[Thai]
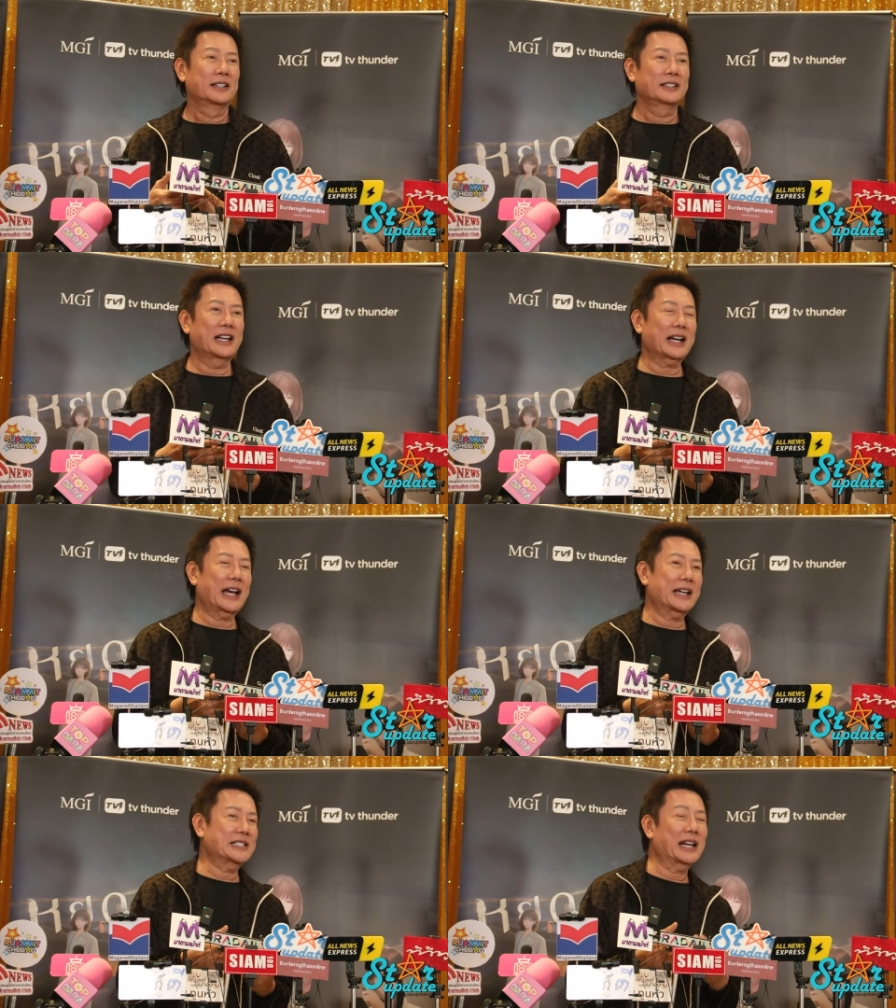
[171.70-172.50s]
นะใค
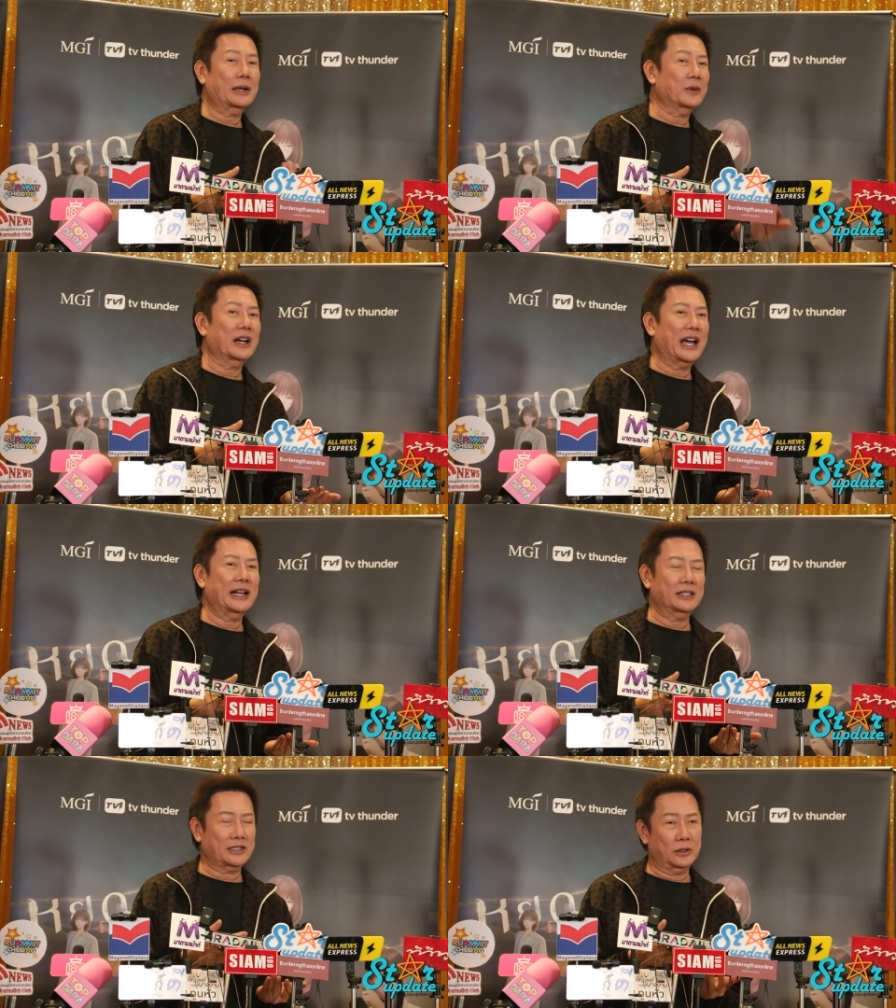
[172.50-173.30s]
รฉลาดกว่าใคร
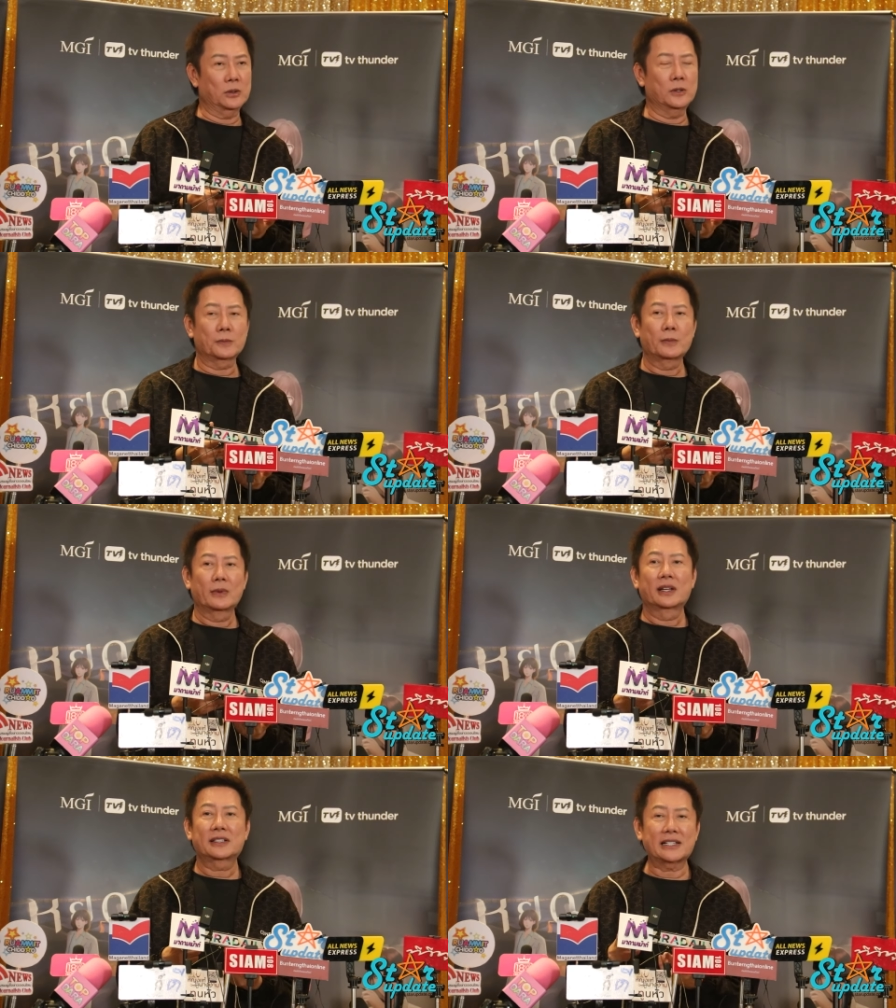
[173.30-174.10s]
เราจะรู้
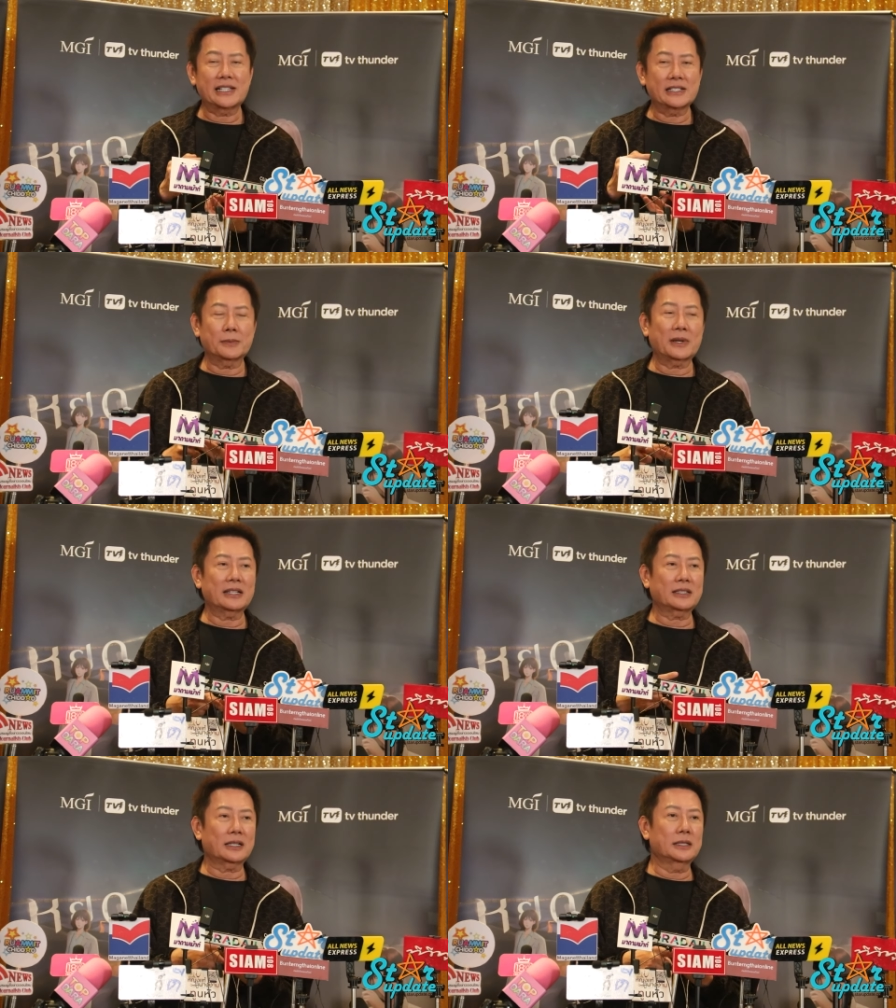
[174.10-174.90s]
แต่สิ่งสำคั
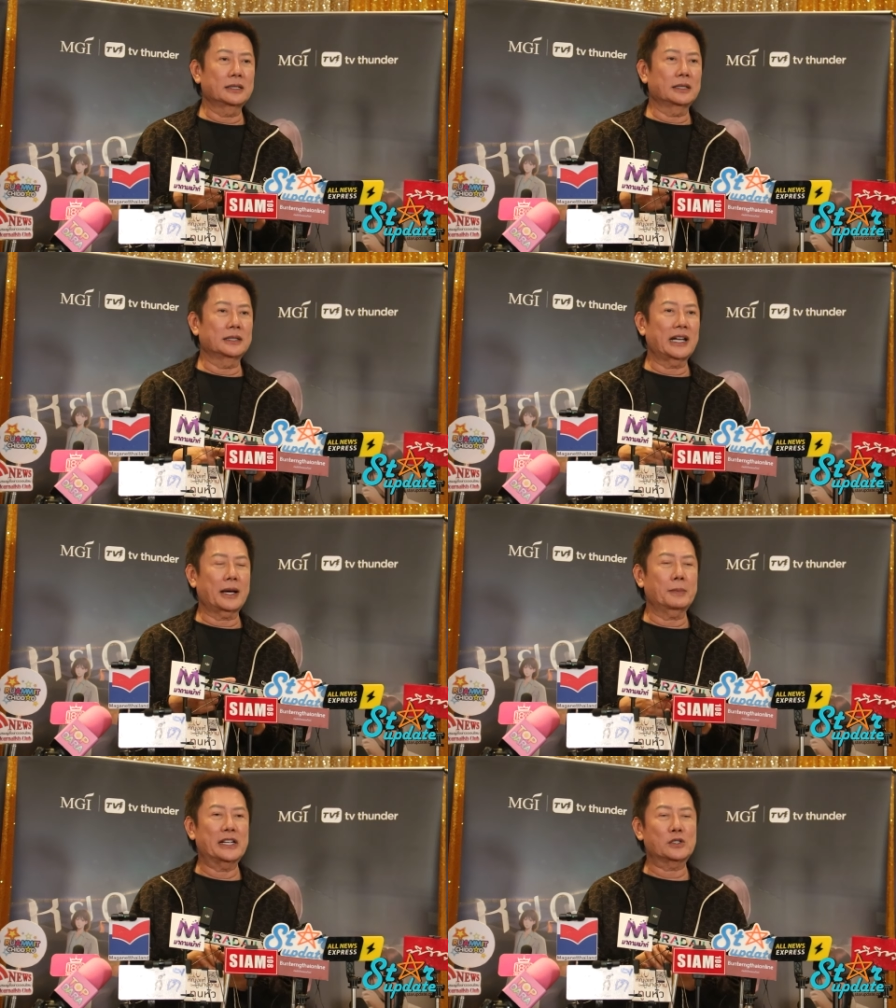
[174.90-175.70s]
ญก็คือนะค
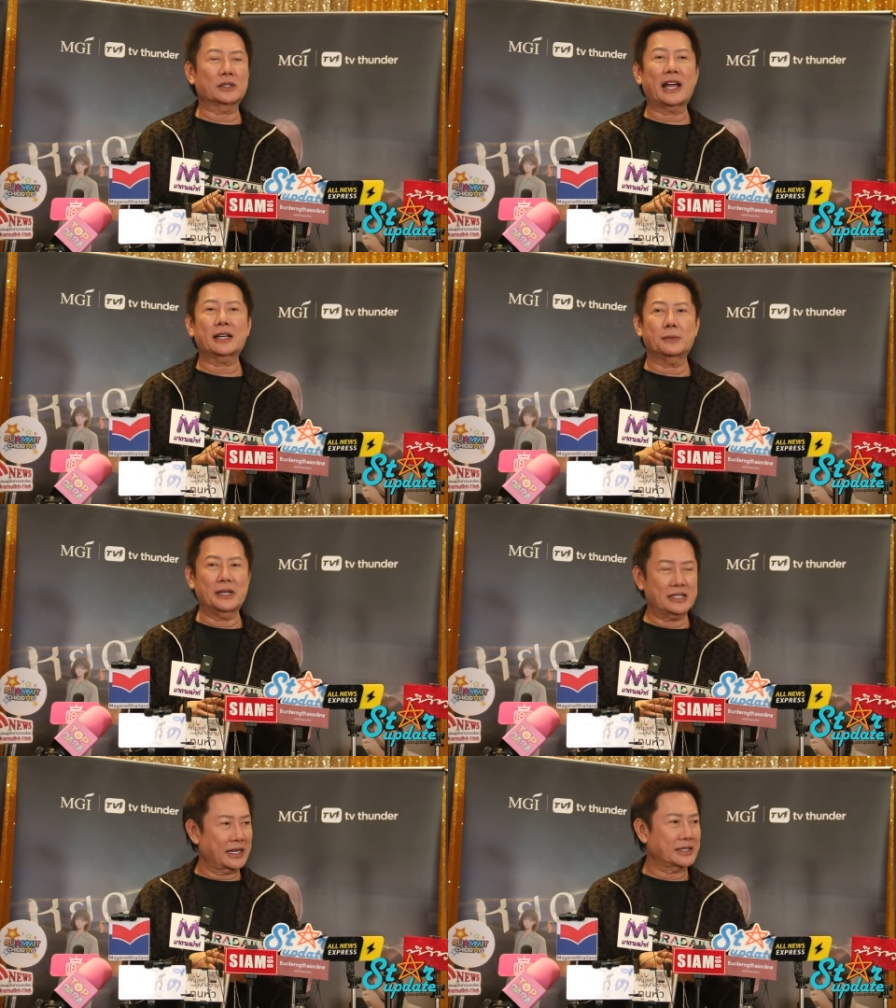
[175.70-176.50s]
รับบีสุดท้ายคือ
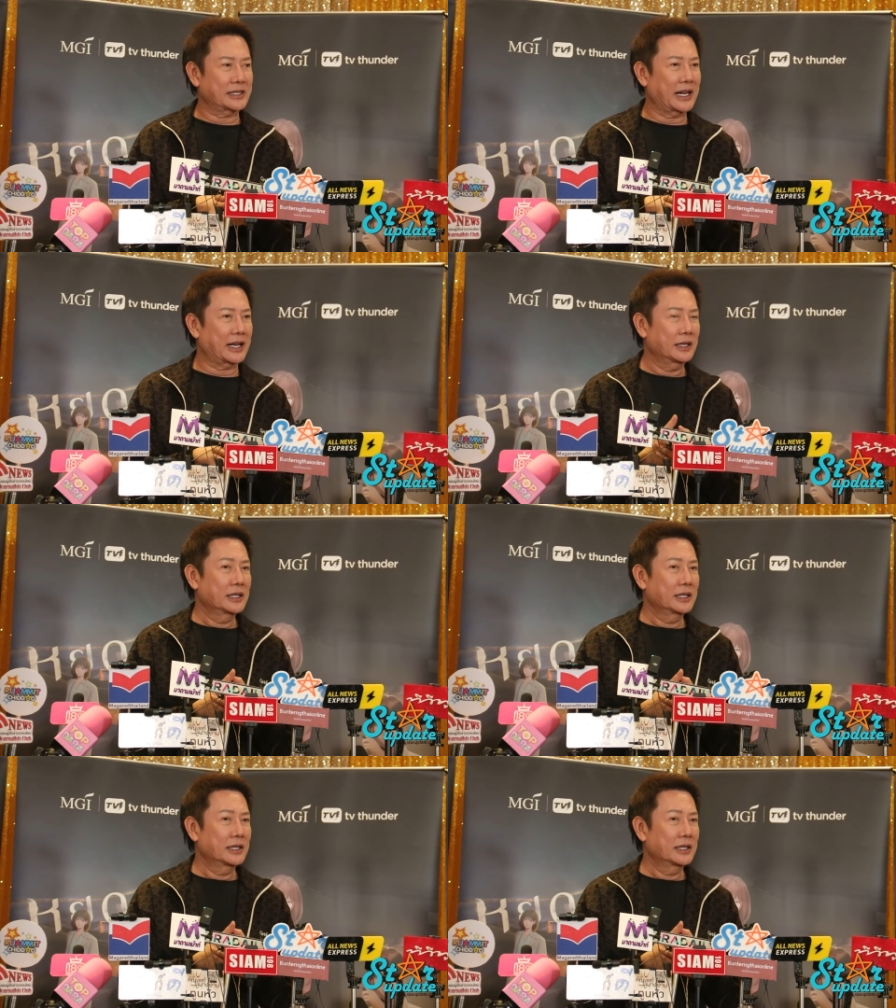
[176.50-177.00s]
business เนี่ย